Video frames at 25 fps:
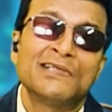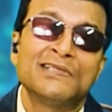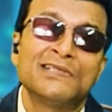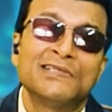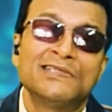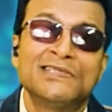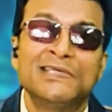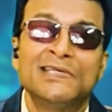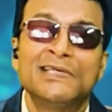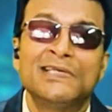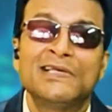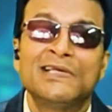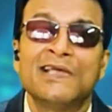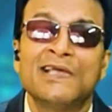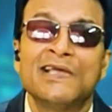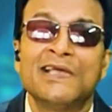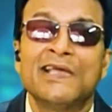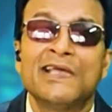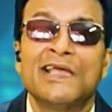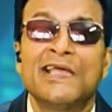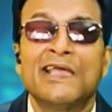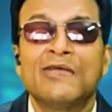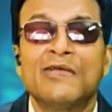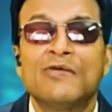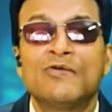যে
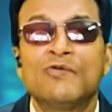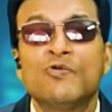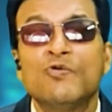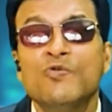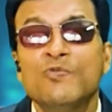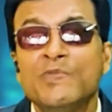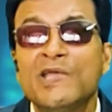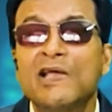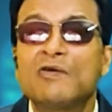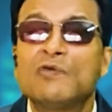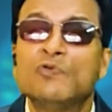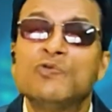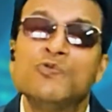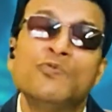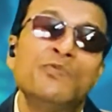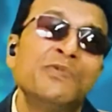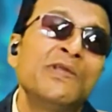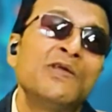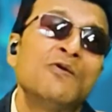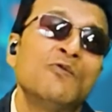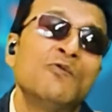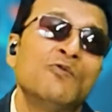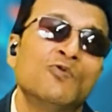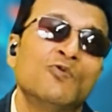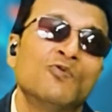এই ঘুমিয়ে
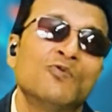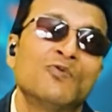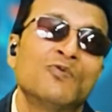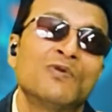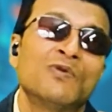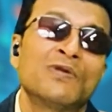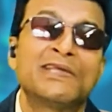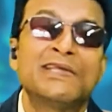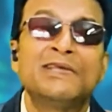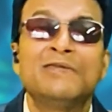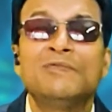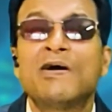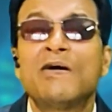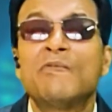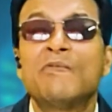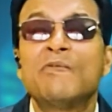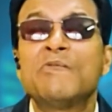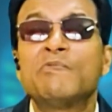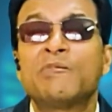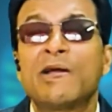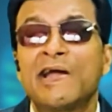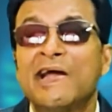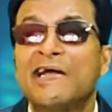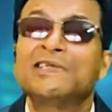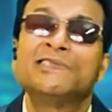ঘুমিয়েও কিভাবে
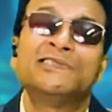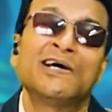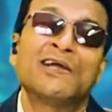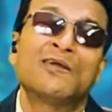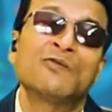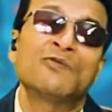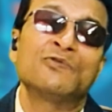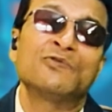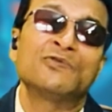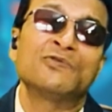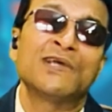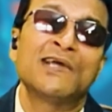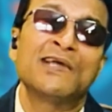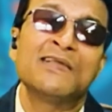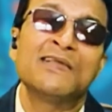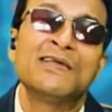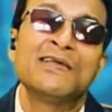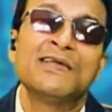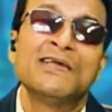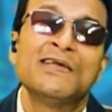ফ্যাট ঝাড়ানো যায়